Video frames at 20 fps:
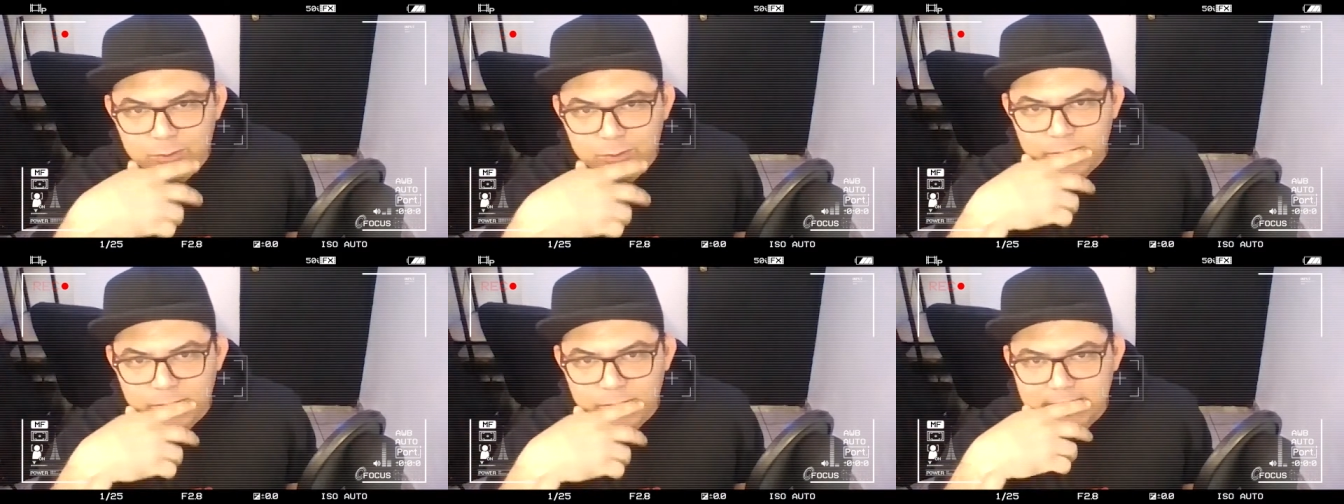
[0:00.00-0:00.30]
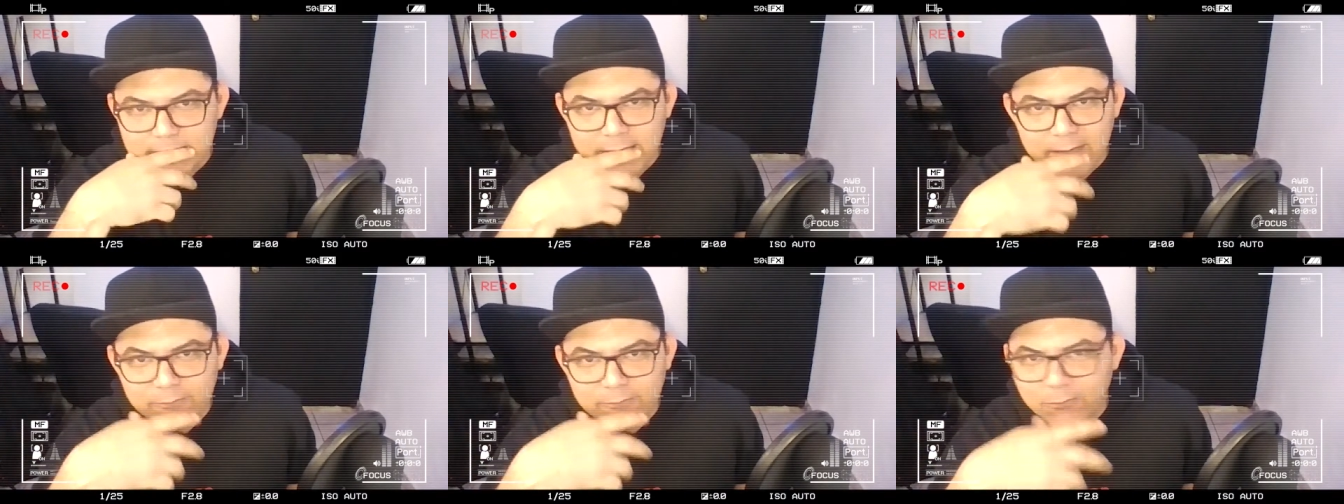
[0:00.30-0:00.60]
en
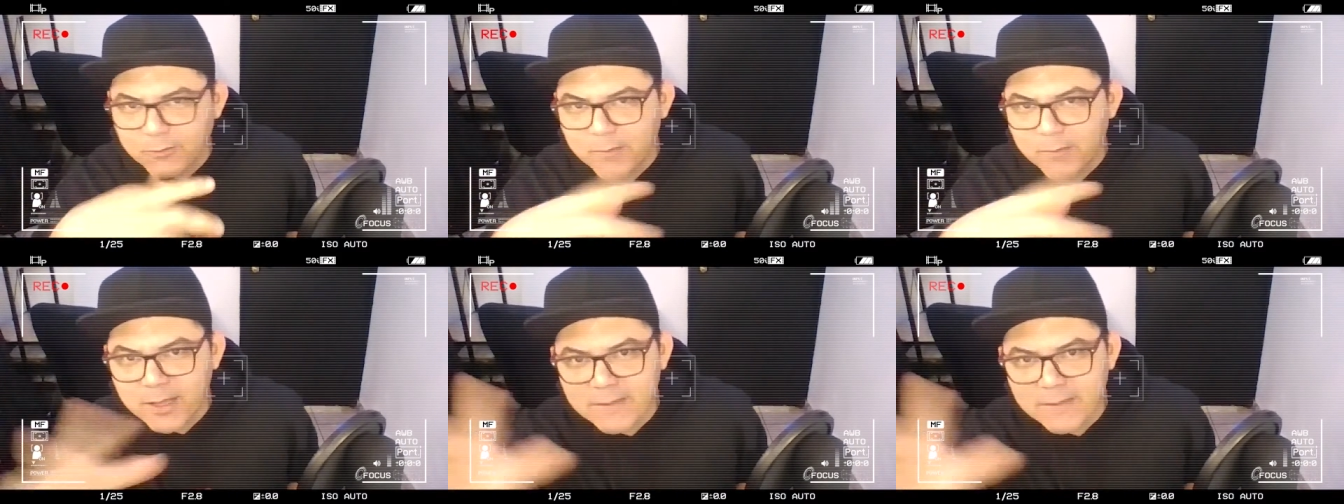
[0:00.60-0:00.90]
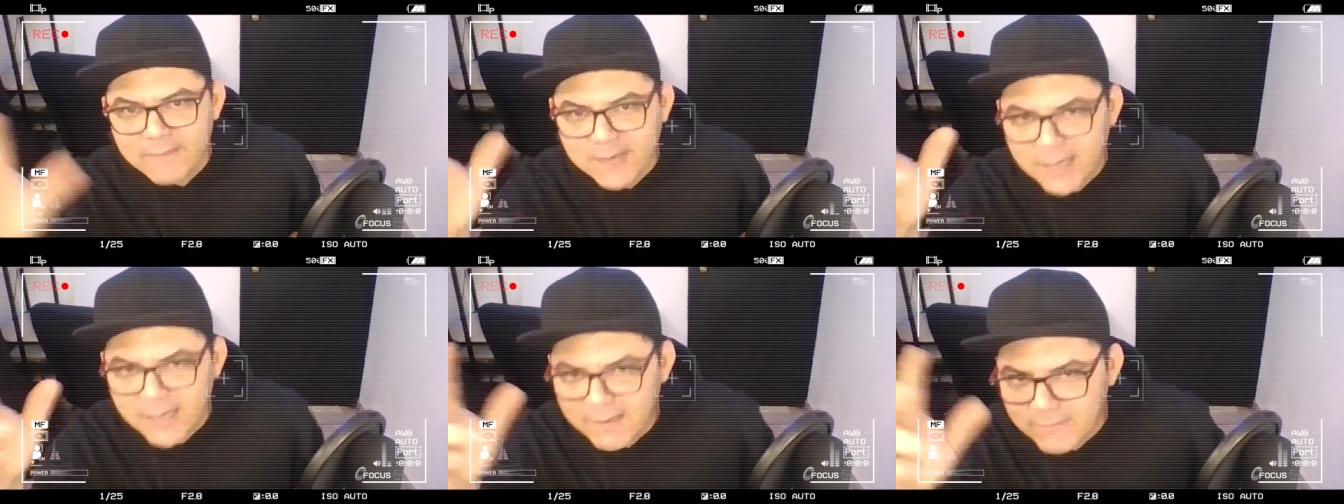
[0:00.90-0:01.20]
nuestra forma de
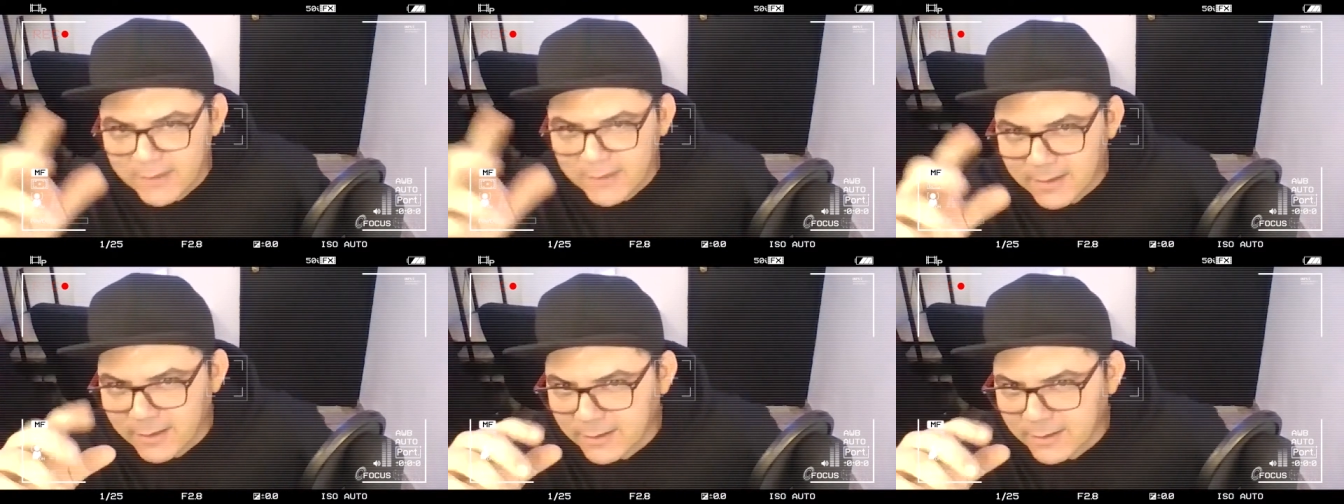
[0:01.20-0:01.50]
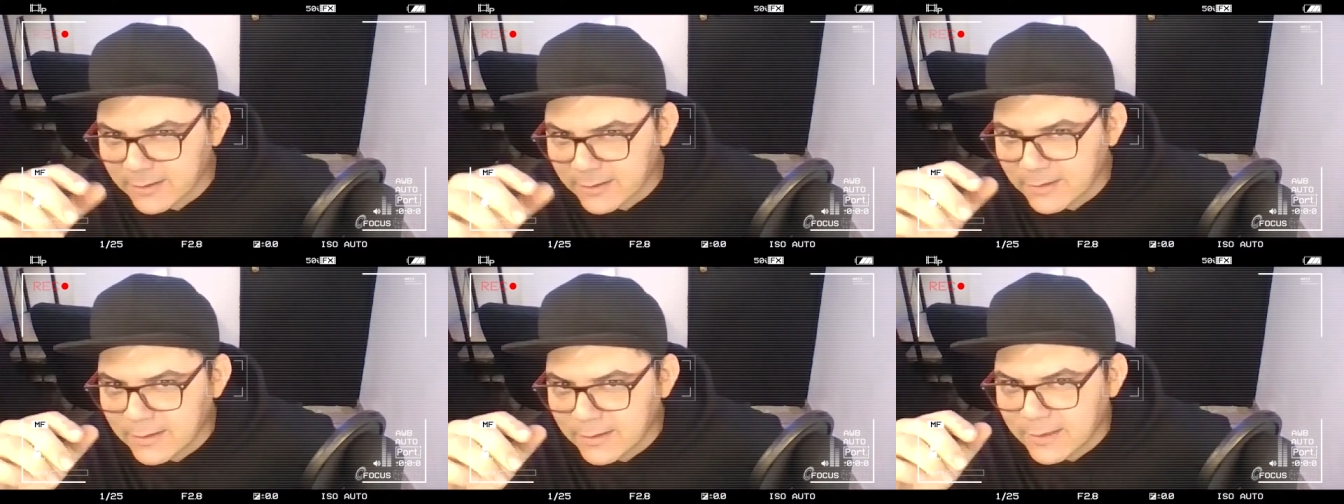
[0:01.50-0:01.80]
ver la vida.
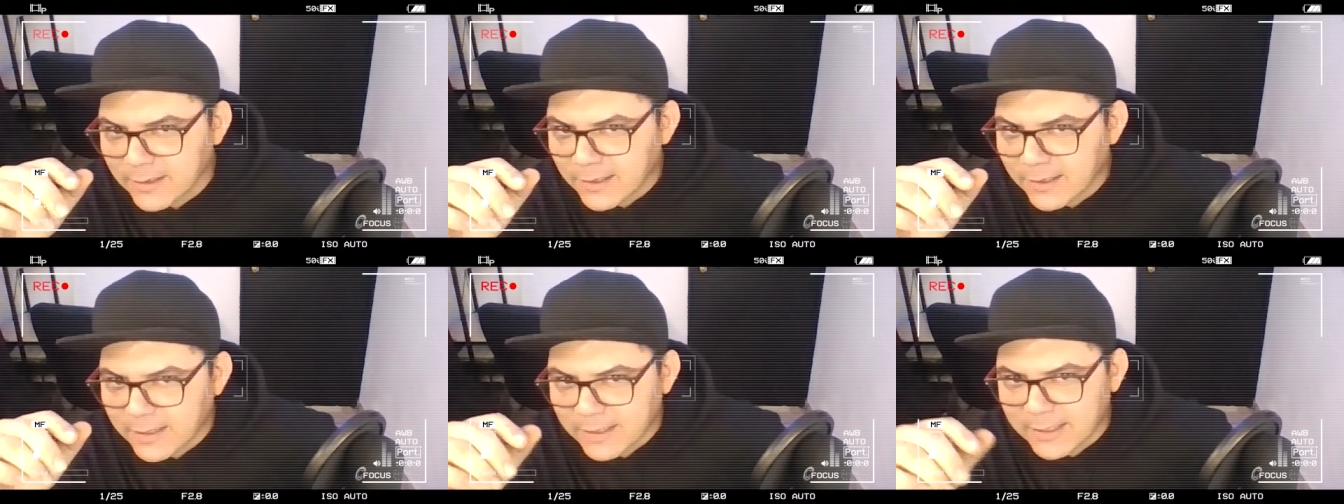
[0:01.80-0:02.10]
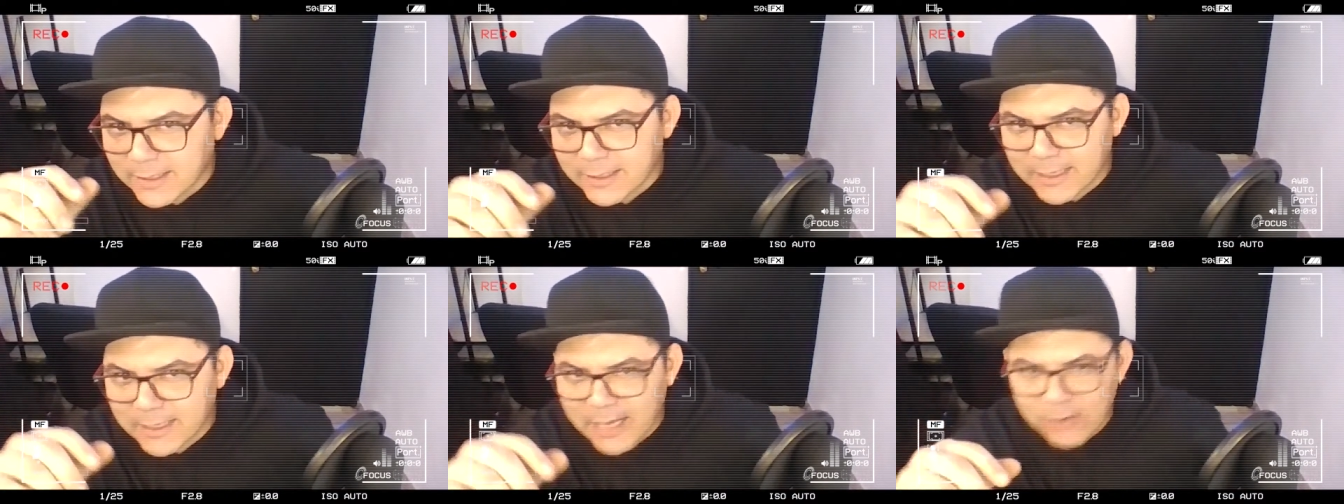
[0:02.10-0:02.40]

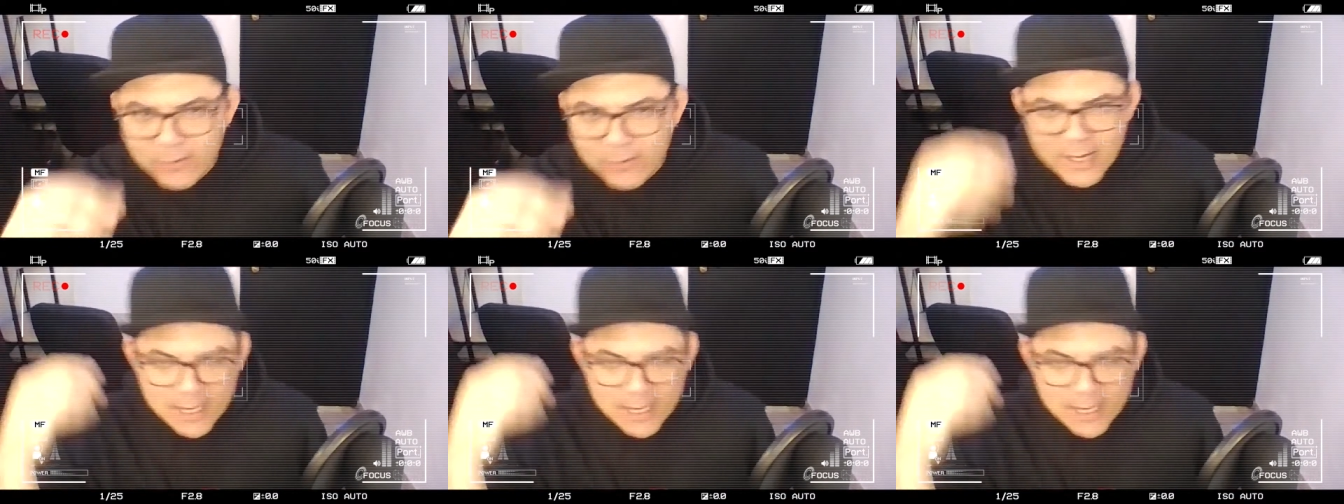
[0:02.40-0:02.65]
Y a lo